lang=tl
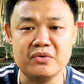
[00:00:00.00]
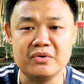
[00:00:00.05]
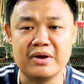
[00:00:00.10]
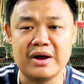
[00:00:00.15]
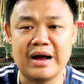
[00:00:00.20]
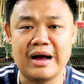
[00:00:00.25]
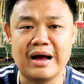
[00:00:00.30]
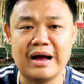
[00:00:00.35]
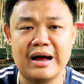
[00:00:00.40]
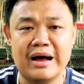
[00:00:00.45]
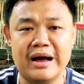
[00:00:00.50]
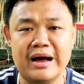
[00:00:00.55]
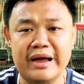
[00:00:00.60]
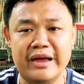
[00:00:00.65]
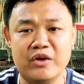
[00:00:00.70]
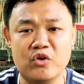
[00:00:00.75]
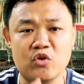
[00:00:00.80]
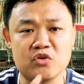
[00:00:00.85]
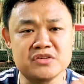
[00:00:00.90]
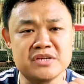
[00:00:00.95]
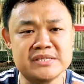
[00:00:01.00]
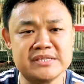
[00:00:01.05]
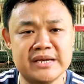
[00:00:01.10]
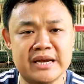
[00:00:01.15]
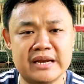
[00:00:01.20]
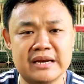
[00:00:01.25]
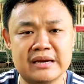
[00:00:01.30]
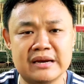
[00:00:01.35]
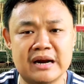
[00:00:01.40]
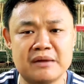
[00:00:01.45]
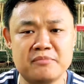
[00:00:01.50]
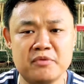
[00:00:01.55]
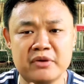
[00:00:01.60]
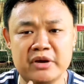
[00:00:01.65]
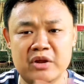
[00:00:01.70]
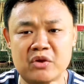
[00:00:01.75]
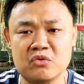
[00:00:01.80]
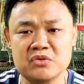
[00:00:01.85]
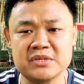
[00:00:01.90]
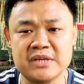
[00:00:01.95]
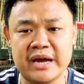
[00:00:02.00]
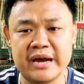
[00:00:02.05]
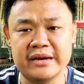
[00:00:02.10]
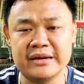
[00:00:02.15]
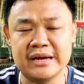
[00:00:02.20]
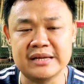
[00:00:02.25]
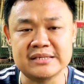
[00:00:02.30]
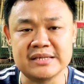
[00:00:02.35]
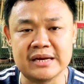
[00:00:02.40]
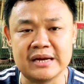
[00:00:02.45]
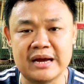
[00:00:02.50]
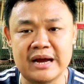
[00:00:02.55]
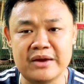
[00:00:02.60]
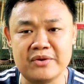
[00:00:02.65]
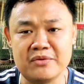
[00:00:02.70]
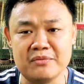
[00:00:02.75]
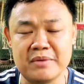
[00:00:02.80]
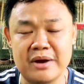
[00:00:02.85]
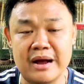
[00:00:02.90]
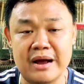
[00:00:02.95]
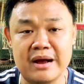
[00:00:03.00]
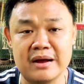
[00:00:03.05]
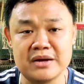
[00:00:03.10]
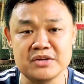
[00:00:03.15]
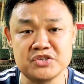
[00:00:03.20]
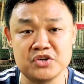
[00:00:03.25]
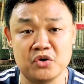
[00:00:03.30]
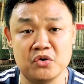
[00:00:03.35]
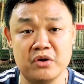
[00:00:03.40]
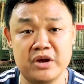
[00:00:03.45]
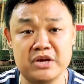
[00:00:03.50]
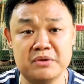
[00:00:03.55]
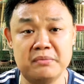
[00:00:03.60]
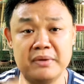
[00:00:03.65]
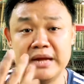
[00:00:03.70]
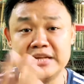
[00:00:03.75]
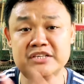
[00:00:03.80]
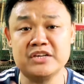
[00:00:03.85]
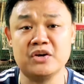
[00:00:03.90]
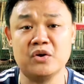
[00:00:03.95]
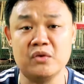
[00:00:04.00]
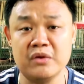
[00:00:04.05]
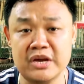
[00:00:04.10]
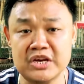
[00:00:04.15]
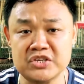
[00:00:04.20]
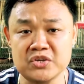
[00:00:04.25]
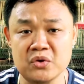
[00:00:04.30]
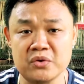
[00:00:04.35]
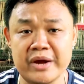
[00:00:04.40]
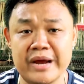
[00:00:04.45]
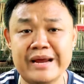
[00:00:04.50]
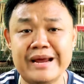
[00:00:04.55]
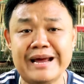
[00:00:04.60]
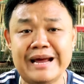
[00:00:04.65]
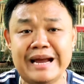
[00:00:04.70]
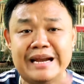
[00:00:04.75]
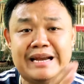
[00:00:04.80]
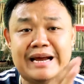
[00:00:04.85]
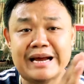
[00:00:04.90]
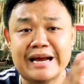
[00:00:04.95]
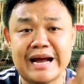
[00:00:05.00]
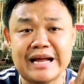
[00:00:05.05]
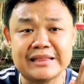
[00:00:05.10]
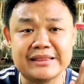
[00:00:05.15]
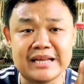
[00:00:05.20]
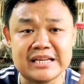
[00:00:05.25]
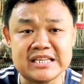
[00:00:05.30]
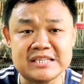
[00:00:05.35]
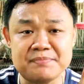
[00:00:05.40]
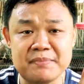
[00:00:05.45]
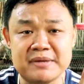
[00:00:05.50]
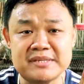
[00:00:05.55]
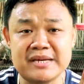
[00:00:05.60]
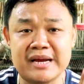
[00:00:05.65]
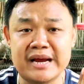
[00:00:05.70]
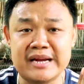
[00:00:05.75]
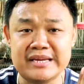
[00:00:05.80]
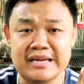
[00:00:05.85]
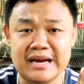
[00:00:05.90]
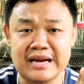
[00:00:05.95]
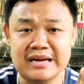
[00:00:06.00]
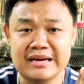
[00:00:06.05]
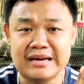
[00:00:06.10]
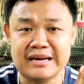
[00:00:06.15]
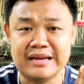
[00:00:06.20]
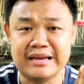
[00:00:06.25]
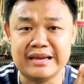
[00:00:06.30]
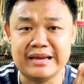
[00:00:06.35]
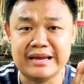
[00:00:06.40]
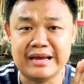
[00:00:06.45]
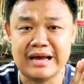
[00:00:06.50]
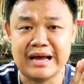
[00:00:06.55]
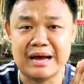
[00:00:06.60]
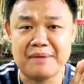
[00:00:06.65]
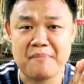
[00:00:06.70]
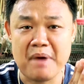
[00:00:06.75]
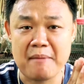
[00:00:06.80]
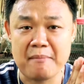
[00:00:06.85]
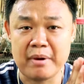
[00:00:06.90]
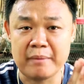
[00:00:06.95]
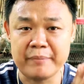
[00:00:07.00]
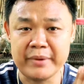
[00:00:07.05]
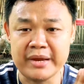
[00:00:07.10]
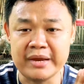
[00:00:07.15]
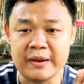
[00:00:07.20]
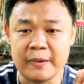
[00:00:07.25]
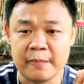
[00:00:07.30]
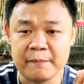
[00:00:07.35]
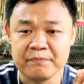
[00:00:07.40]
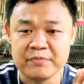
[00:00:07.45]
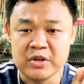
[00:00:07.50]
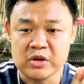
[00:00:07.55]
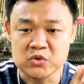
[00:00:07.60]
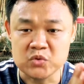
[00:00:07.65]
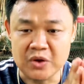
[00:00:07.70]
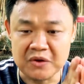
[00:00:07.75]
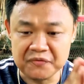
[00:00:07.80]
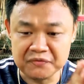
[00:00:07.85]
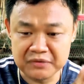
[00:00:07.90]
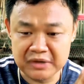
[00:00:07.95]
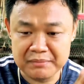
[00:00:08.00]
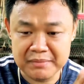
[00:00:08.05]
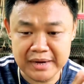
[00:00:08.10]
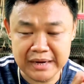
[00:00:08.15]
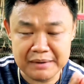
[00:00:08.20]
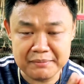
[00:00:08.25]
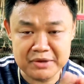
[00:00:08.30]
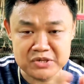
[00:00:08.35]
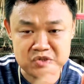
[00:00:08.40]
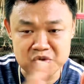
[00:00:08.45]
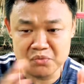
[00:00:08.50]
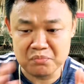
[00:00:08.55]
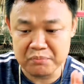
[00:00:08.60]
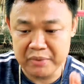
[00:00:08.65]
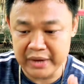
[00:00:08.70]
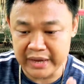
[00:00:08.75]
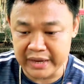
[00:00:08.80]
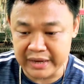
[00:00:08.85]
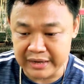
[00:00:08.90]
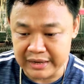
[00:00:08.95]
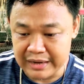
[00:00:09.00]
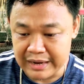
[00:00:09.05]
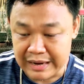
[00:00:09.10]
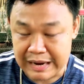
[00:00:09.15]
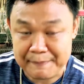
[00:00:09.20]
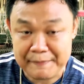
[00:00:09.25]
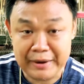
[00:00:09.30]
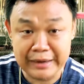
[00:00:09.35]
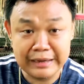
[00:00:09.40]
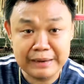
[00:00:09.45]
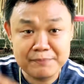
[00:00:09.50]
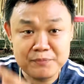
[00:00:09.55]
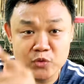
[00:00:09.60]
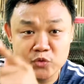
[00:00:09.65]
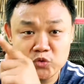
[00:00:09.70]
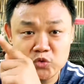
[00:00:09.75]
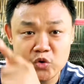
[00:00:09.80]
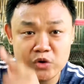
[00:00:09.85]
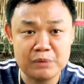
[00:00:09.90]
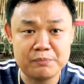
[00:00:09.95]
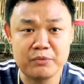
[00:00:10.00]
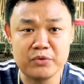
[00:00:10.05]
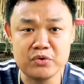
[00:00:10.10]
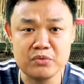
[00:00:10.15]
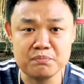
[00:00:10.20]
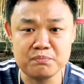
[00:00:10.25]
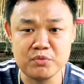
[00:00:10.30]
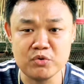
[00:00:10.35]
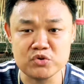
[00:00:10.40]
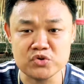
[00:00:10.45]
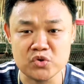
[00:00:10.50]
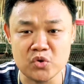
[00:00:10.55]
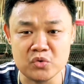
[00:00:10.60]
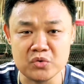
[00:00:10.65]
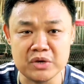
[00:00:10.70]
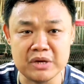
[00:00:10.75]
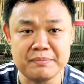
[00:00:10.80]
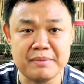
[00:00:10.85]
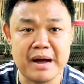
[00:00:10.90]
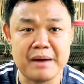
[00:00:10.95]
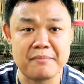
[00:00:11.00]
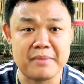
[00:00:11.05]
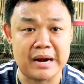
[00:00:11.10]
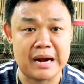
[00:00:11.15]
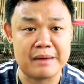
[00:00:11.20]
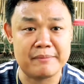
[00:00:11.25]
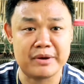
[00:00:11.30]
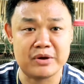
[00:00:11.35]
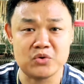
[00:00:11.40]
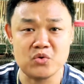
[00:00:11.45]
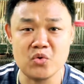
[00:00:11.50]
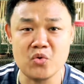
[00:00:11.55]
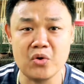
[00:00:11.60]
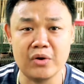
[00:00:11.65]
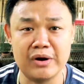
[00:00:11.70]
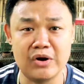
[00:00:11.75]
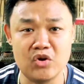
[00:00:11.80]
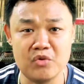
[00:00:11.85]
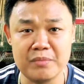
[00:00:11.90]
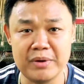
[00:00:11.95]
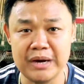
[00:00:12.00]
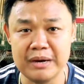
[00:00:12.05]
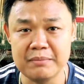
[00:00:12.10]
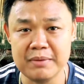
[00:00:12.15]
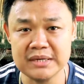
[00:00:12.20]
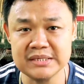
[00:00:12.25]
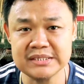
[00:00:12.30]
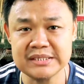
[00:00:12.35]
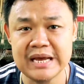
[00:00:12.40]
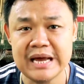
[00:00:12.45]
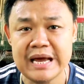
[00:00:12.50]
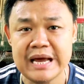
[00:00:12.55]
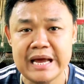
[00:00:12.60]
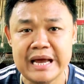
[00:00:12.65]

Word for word: uh, oxygen, carbon dioxide at saka yung mga circula- blood circulation ay naka-attach pa sa kanyang uh, mama pig. So after may labas yung biik, kapag naputol na po yung puso, 'di ba? Maraming dugo na lumalabas.